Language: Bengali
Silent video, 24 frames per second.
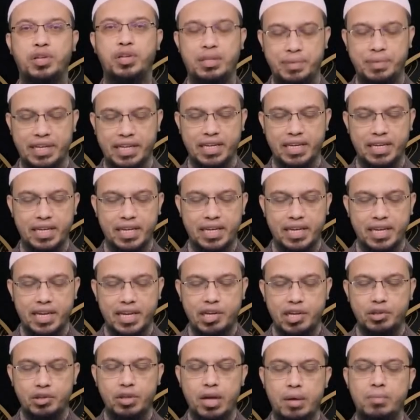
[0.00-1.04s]
এবং
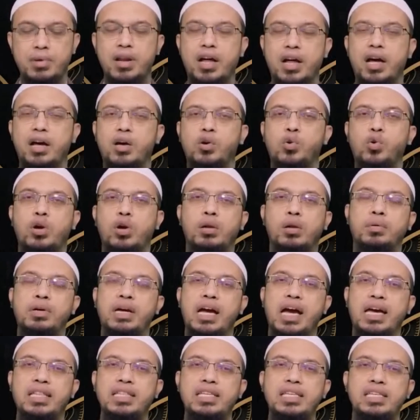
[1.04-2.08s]
সেগুলো মানার
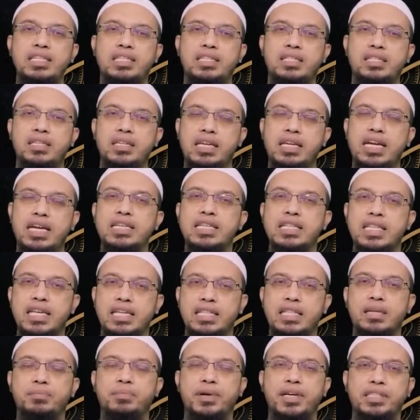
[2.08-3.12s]
মধ্যেই আমাদের কল্যাণ
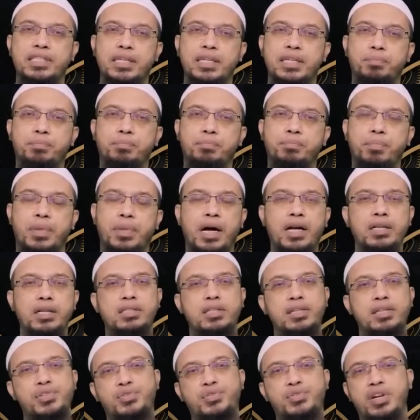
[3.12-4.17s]
নিহিত আছে
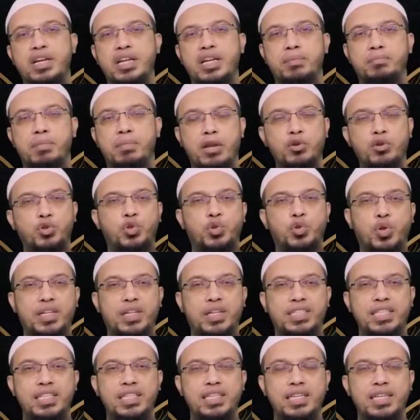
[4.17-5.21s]
তো বিজ্ঞানের সেটা
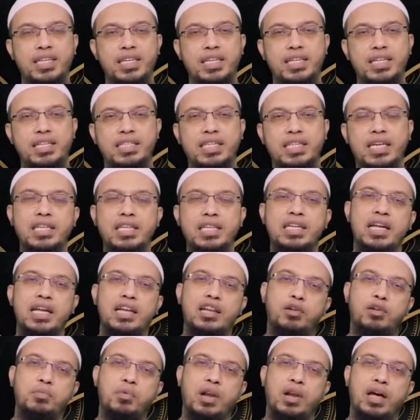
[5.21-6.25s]
প্রমাণ হোক বা না হোক
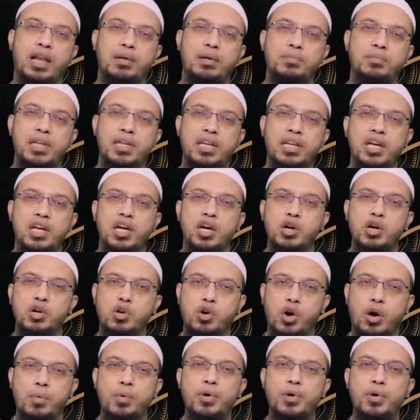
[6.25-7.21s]
নবী করিম সাল্লাহ সাল্লামের